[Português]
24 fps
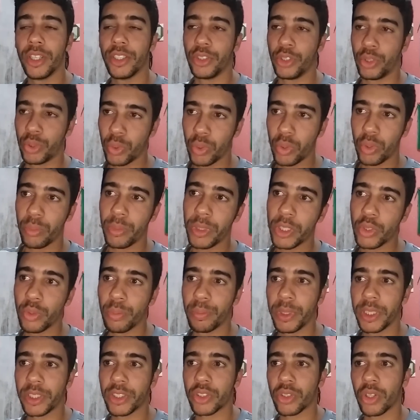Junho, mês do
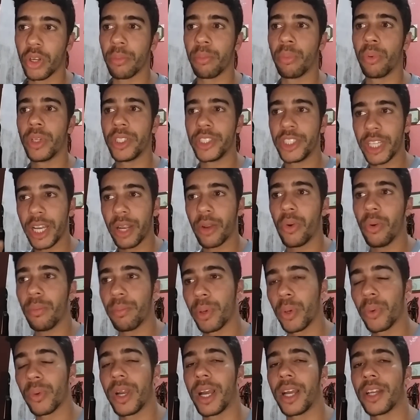Pit Stop Boa, já
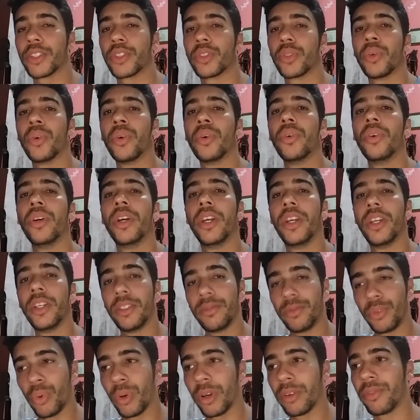comprou um cachorro
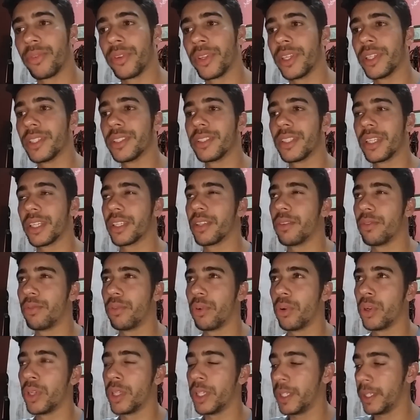de uma vez, né, que
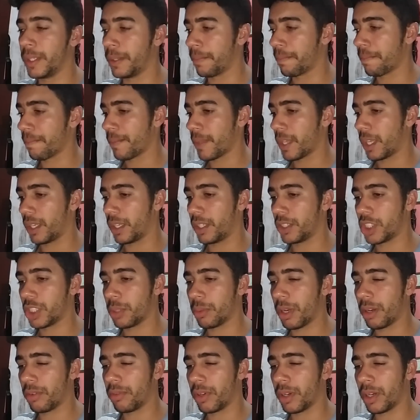foi, ele
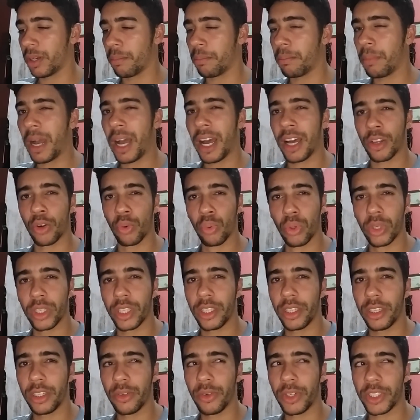chamava
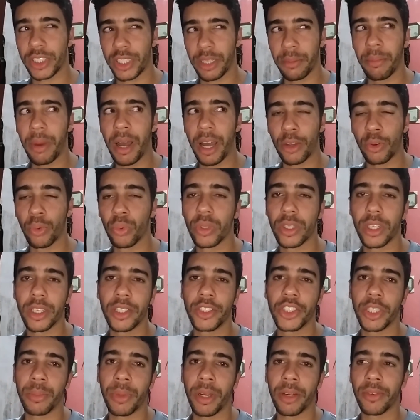Baruque, acho que é Baruque que
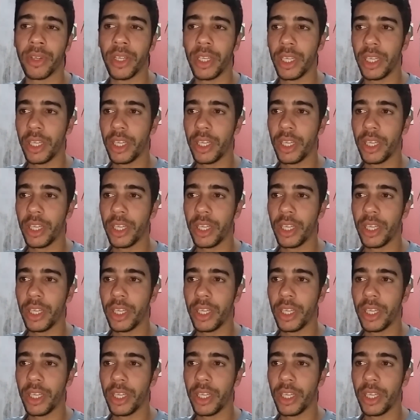ele chamava.